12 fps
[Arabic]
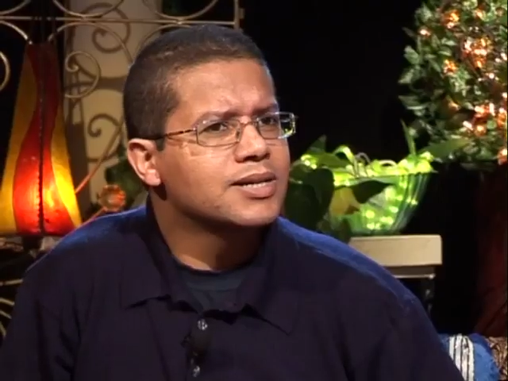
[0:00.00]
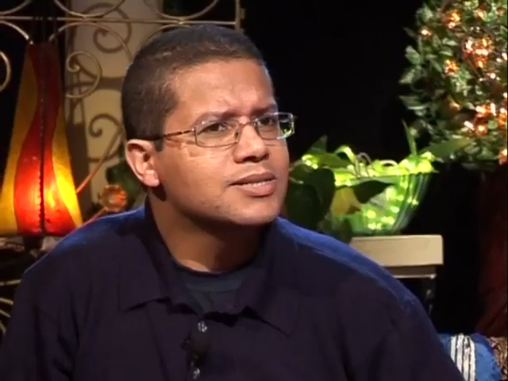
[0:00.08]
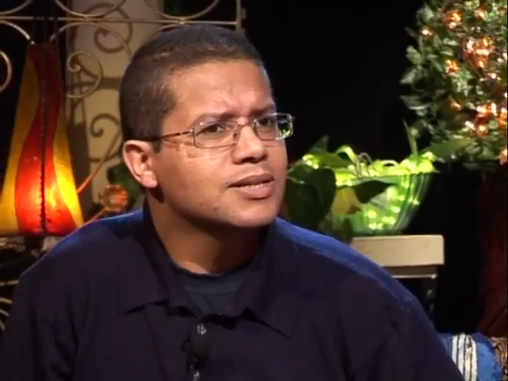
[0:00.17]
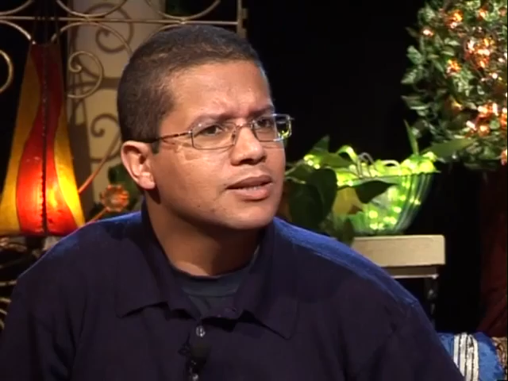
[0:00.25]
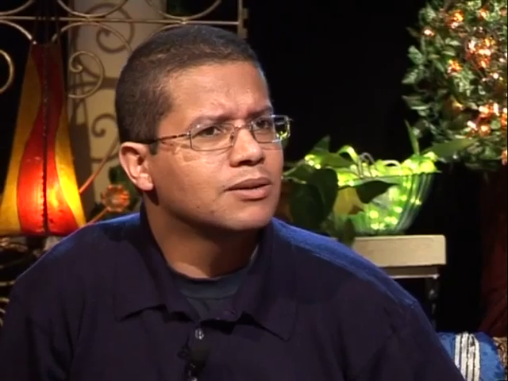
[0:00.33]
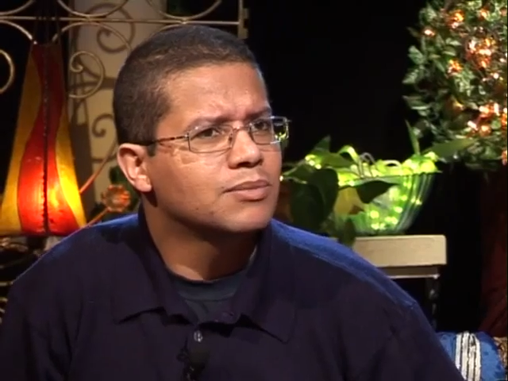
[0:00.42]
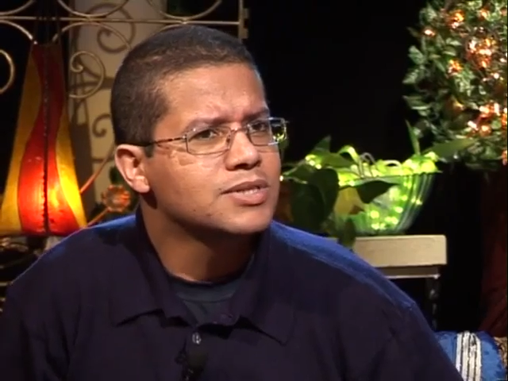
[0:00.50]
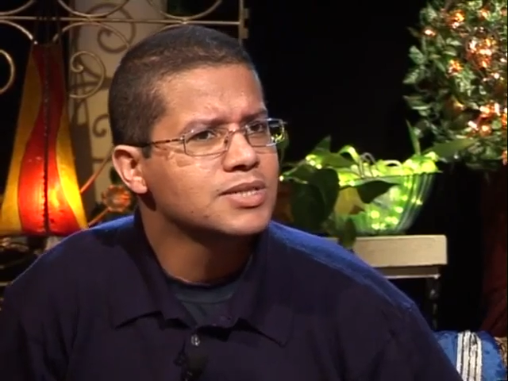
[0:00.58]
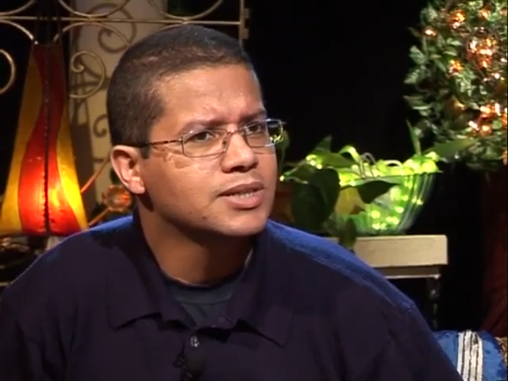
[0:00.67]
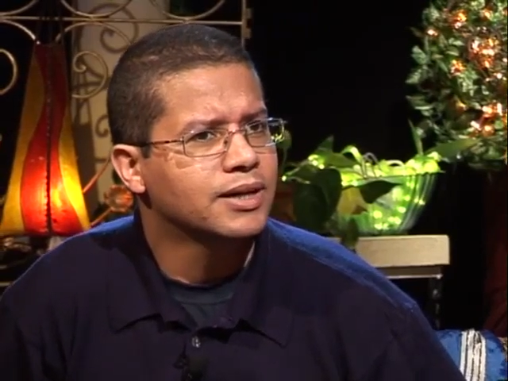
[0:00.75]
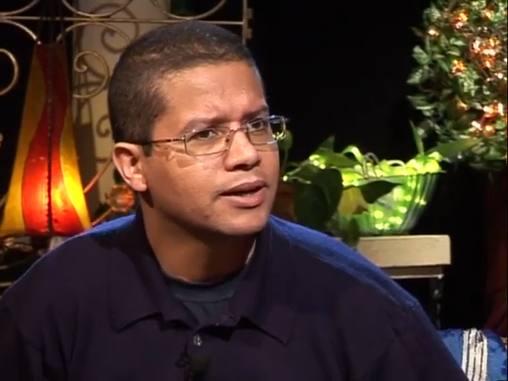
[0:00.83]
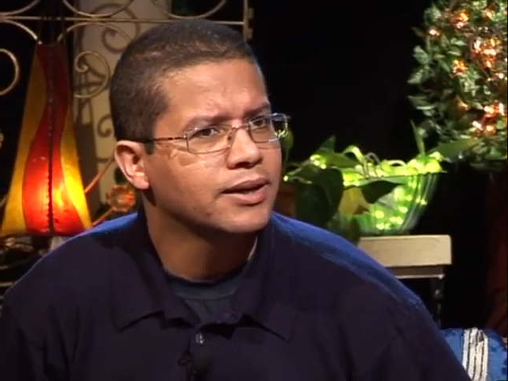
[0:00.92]
سيد
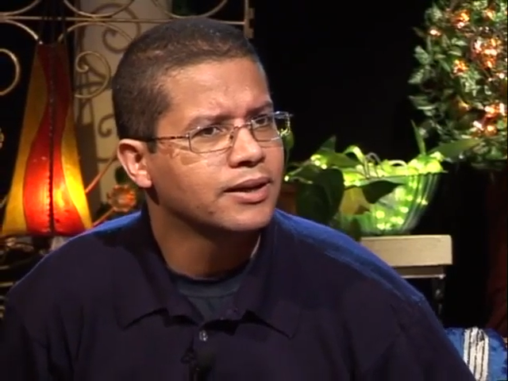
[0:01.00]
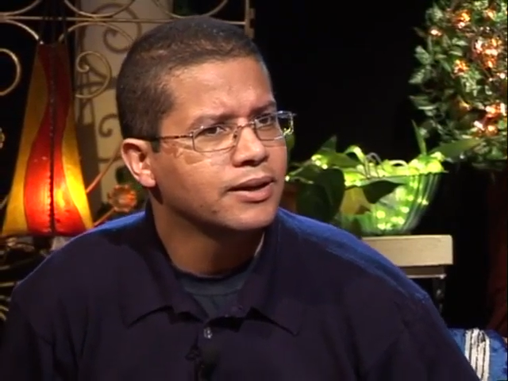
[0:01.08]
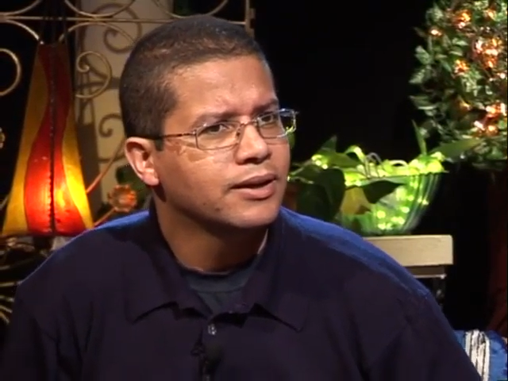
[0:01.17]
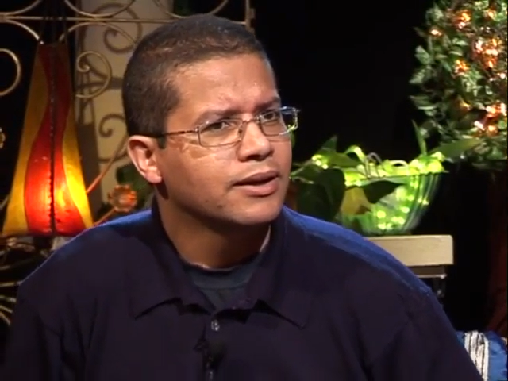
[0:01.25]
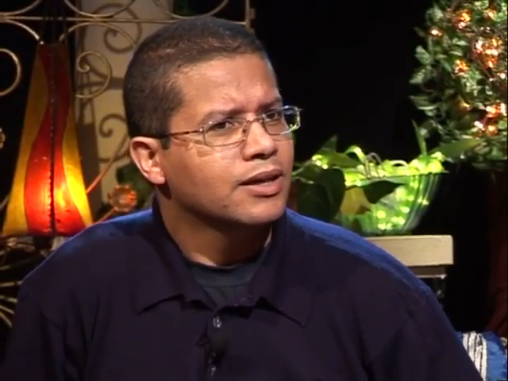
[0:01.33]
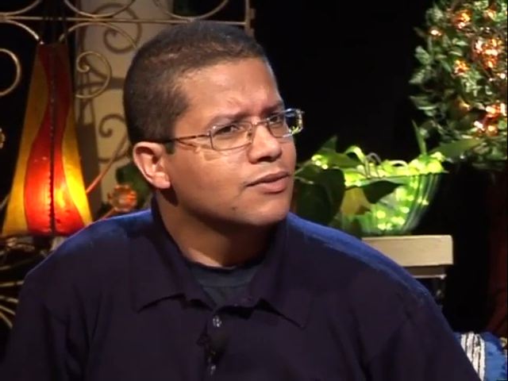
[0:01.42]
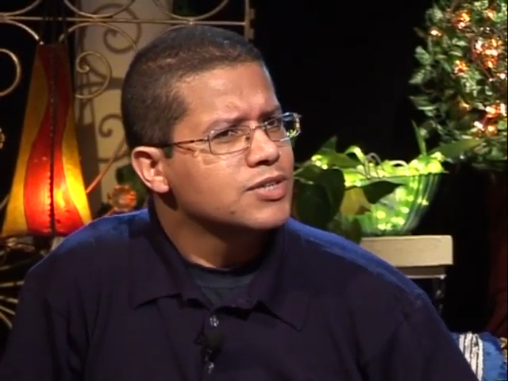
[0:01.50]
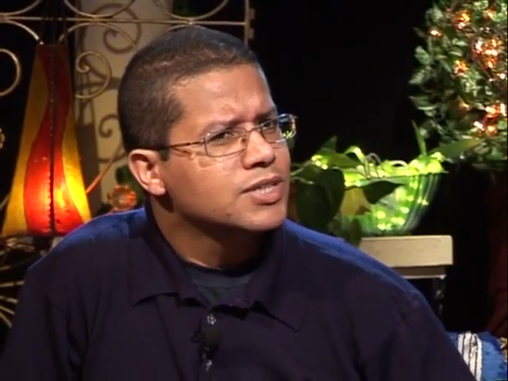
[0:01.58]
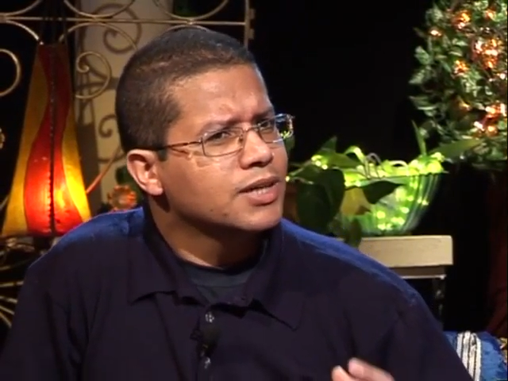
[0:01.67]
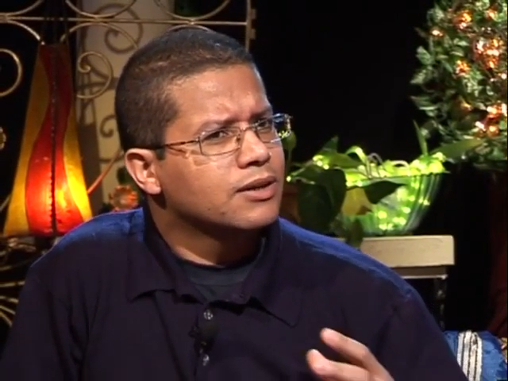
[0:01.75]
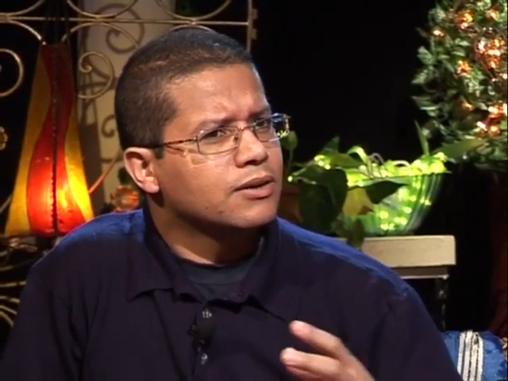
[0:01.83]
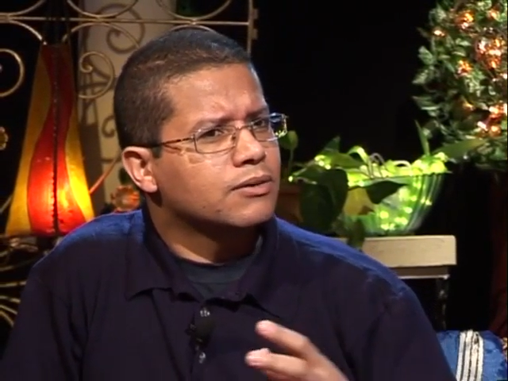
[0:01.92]
المسيح كيفاش
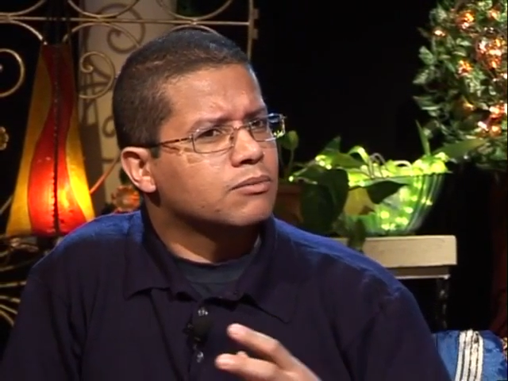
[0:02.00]
كان